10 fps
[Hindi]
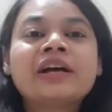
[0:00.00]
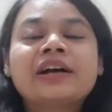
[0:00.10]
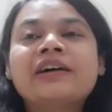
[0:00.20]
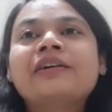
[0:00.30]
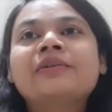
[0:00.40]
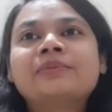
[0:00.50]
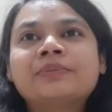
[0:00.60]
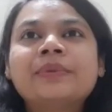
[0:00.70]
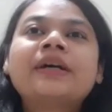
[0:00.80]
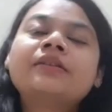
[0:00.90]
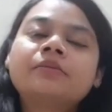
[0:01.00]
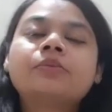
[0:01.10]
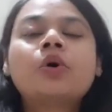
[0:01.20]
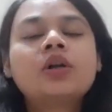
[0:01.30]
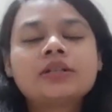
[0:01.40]
पर
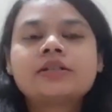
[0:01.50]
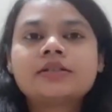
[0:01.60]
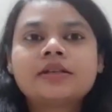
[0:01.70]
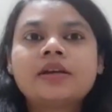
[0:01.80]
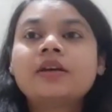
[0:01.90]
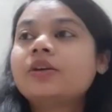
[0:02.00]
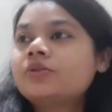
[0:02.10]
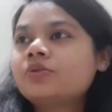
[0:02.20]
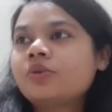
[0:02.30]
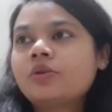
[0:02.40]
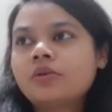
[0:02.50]
बहुत अच्छे से जो